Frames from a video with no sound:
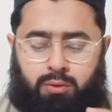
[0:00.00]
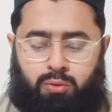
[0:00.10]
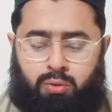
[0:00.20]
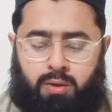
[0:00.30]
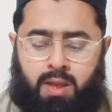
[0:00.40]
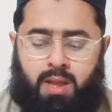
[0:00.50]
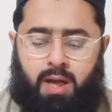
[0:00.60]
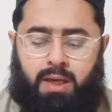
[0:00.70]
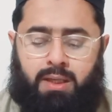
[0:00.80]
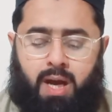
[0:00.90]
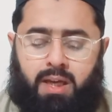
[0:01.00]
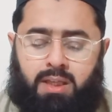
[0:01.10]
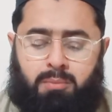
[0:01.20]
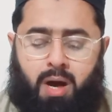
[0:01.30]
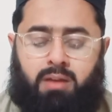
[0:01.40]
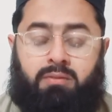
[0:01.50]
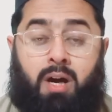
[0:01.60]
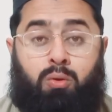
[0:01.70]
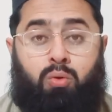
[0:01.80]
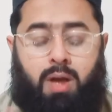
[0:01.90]
नूर अल्लाह ईमान
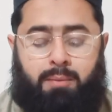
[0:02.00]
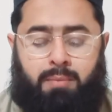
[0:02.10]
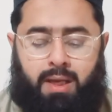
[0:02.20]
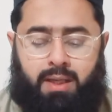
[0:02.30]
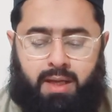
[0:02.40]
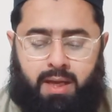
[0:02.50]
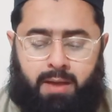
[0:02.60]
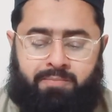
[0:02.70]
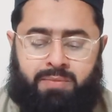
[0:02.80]
वालों का मालिक है